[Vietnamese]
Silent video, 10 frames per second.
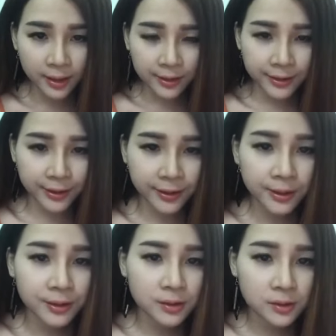chỉ
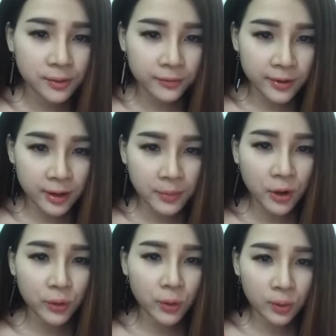về
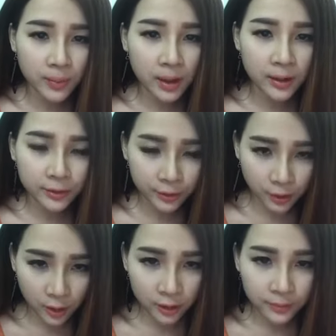bôi thuốc của mình là được
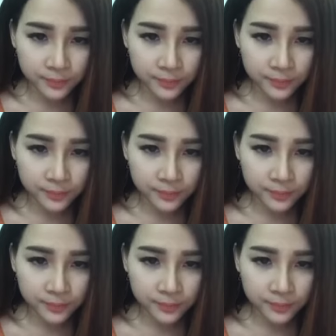rồi.